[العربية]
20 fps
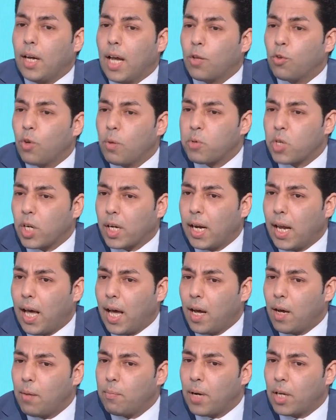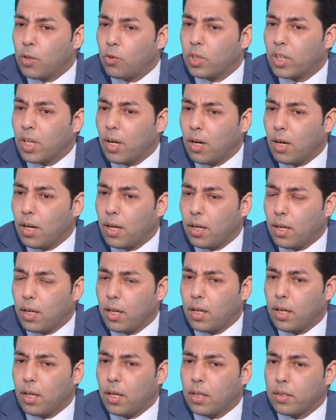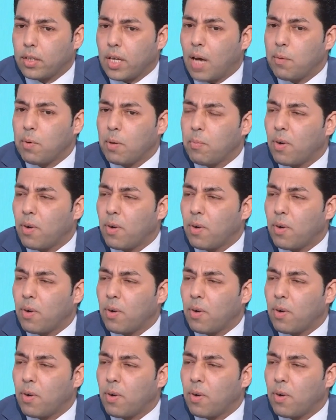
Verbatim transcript: الأدوية بشكل عام أدوية التهاب